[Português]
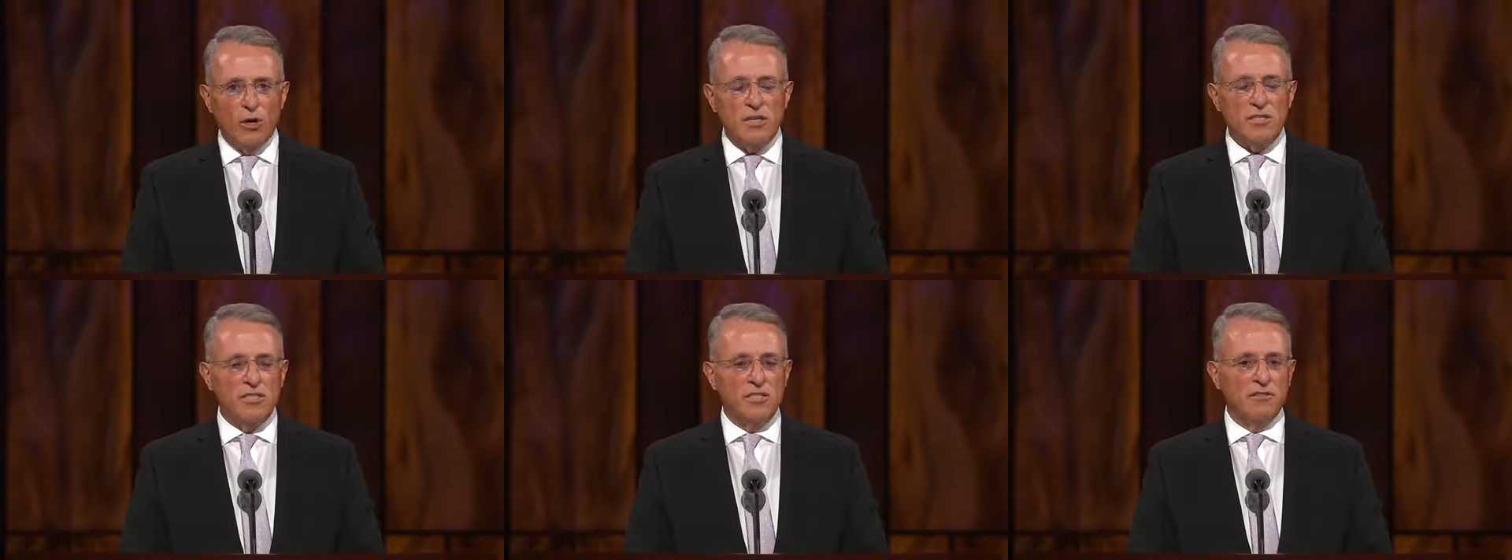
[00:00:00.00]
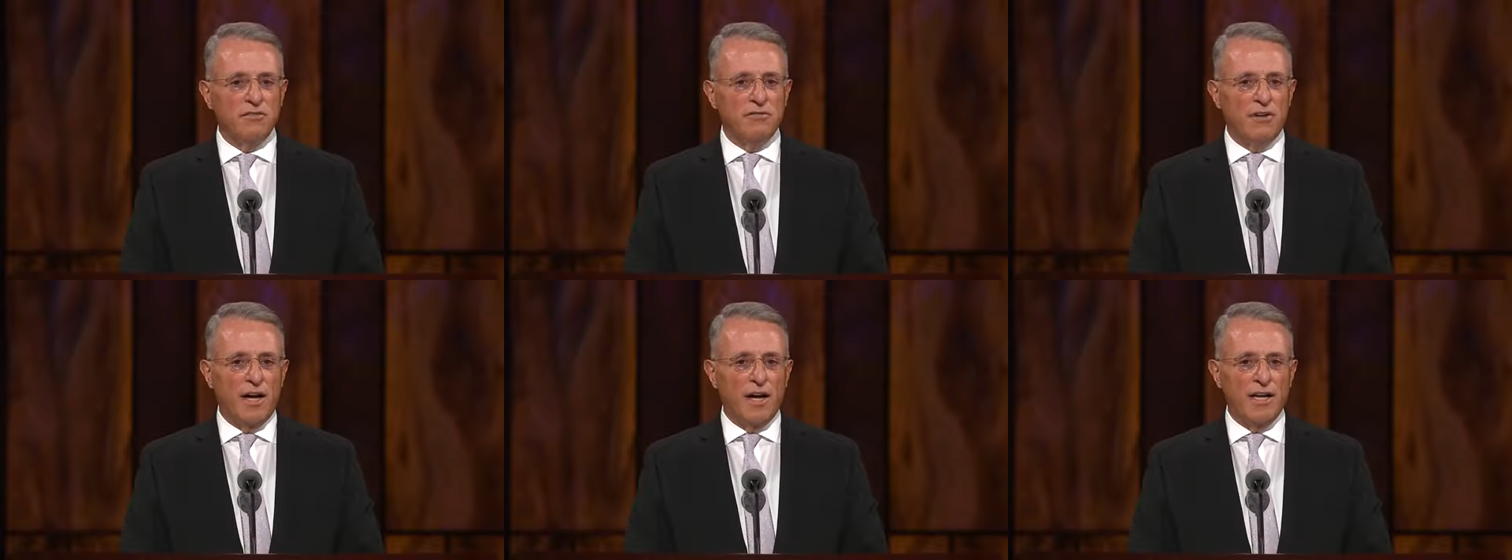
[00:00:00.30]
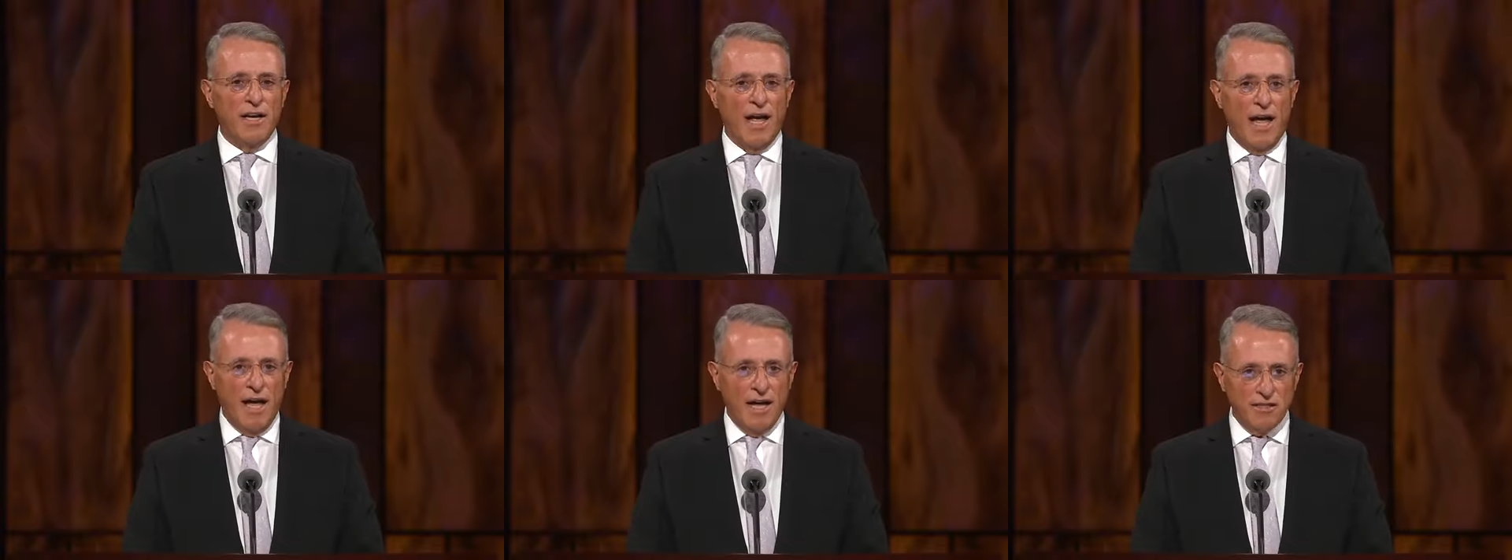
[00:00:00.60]
pois
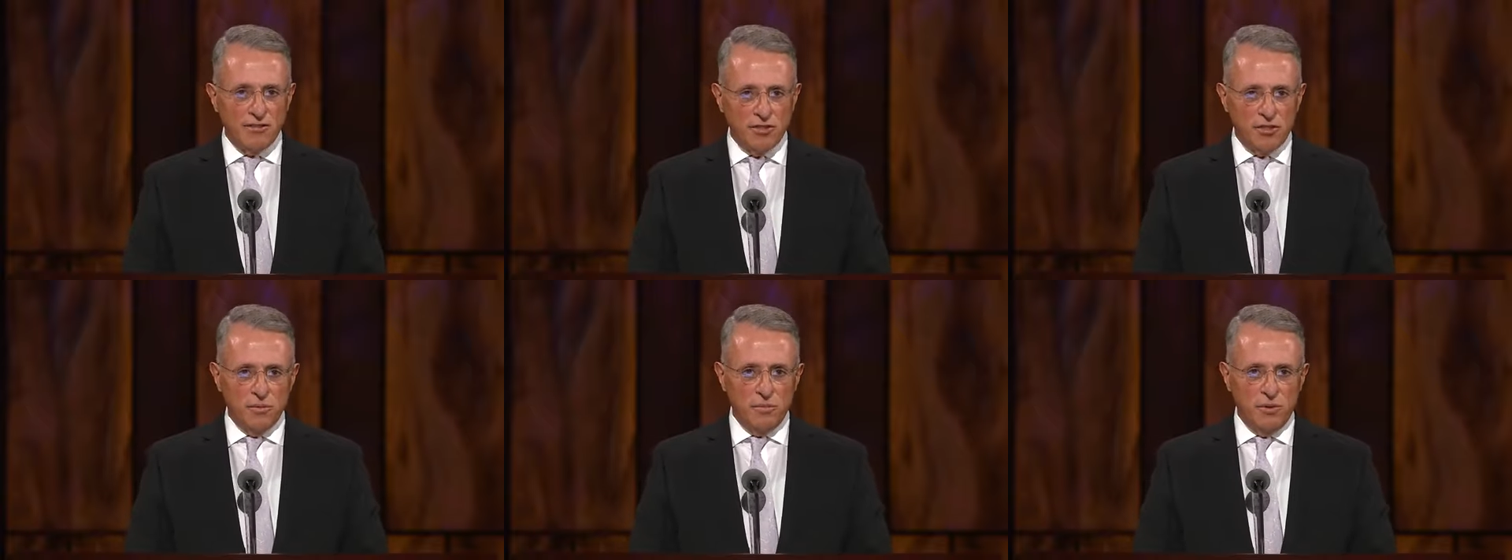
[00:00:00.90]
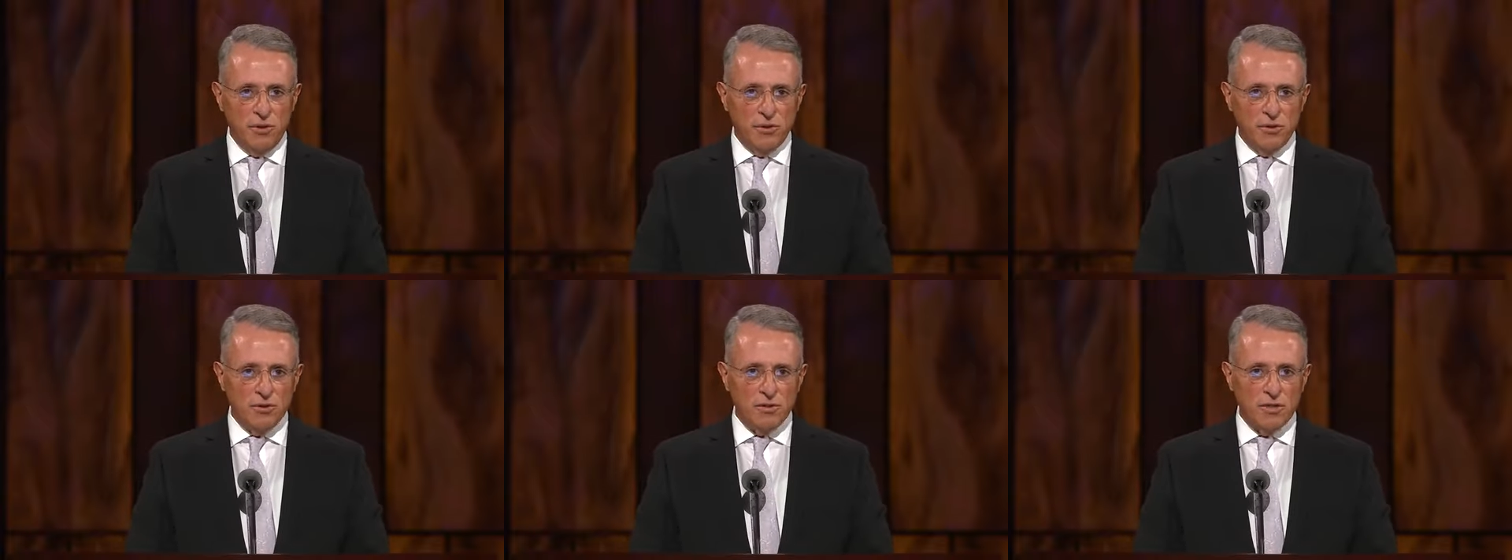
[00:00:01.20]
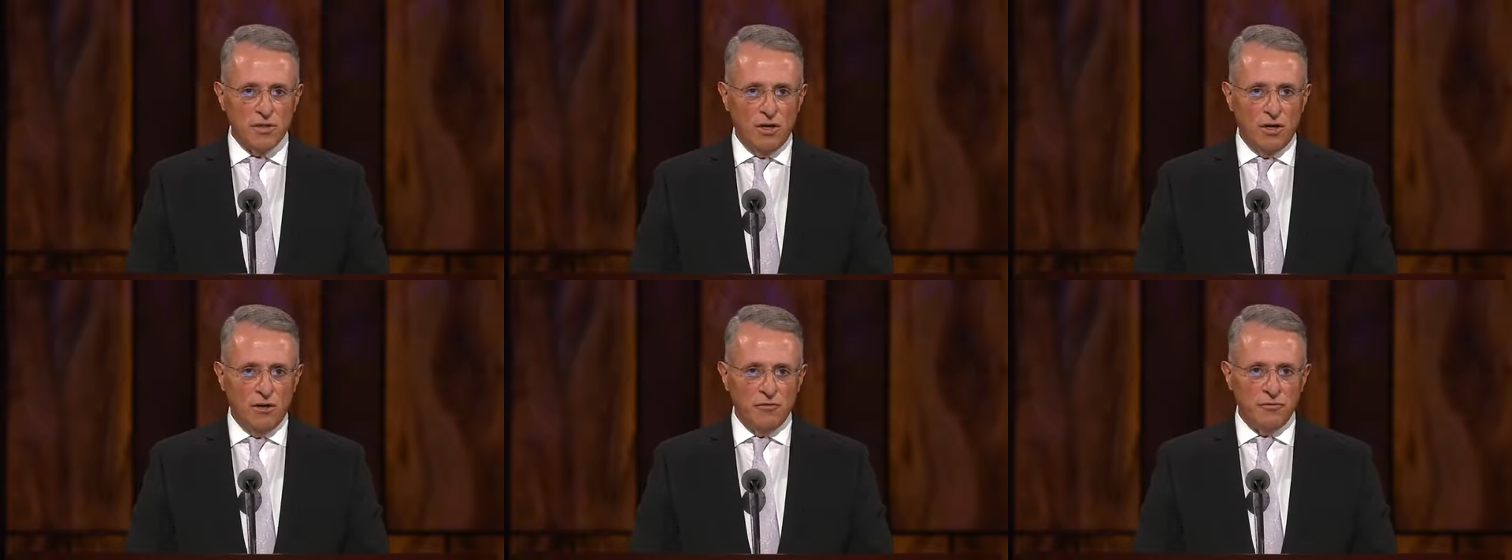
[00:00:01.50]
ele
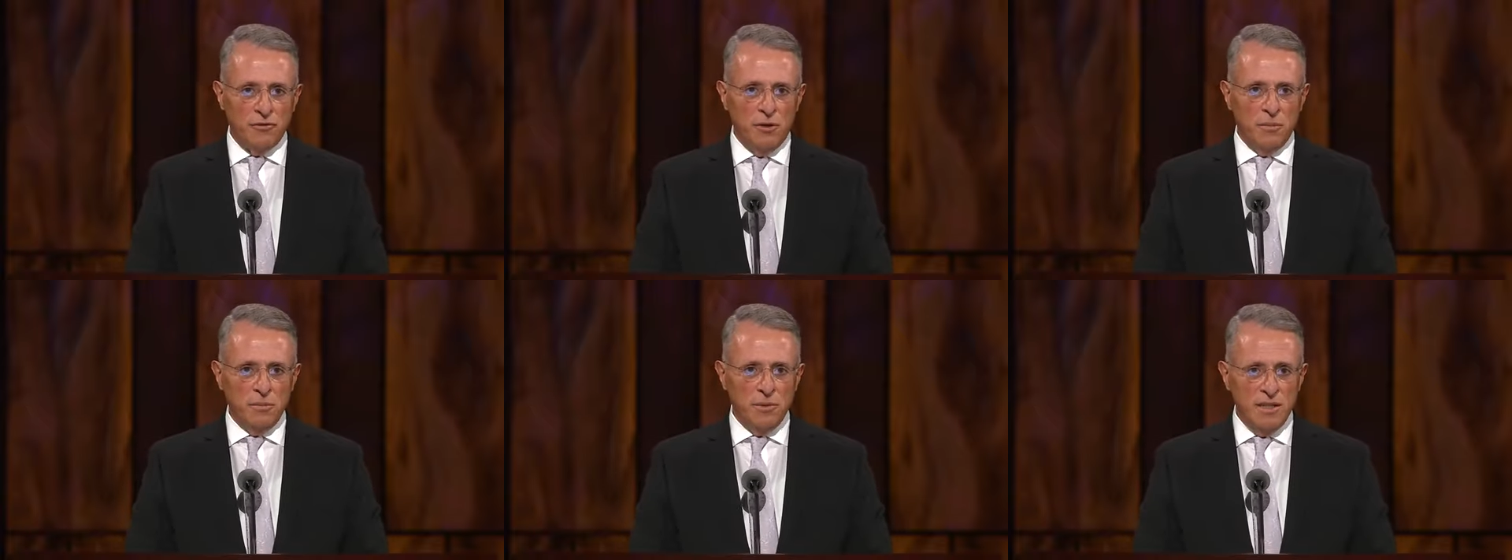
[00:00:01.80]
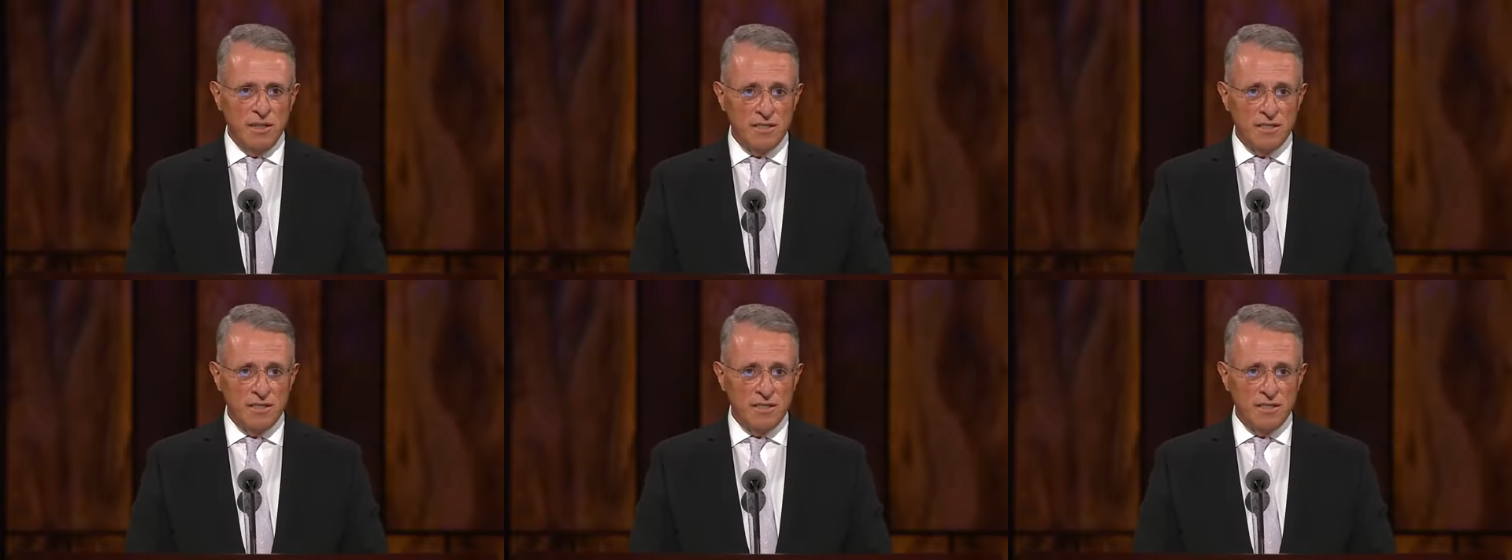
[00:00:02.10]
verdadeiramente conhece